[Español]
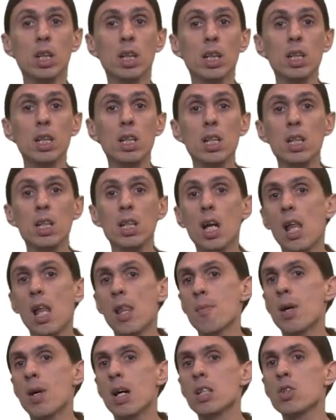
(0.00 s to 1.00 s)
y
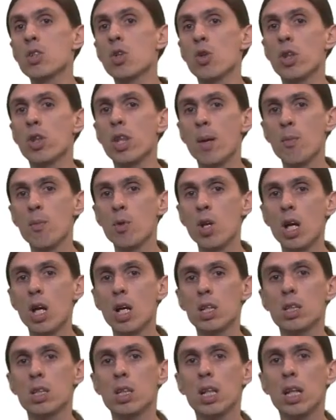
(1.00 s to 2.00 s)
además conocíamos
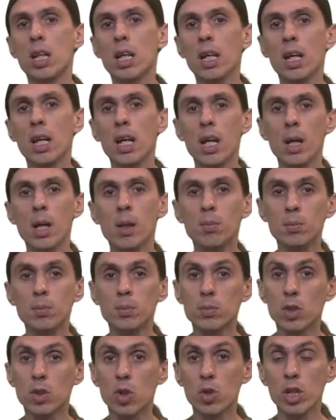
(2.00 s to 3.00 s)
las eh,
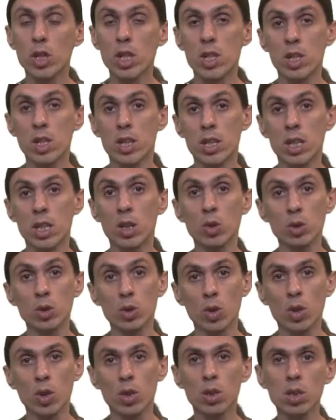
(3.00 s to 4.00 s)
condiciones de
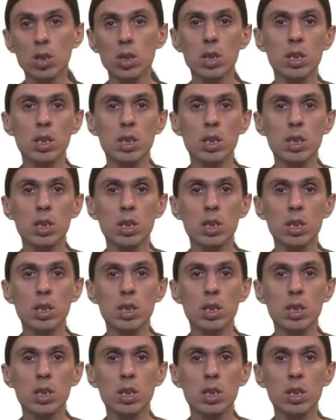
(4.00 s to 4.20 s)
contorno.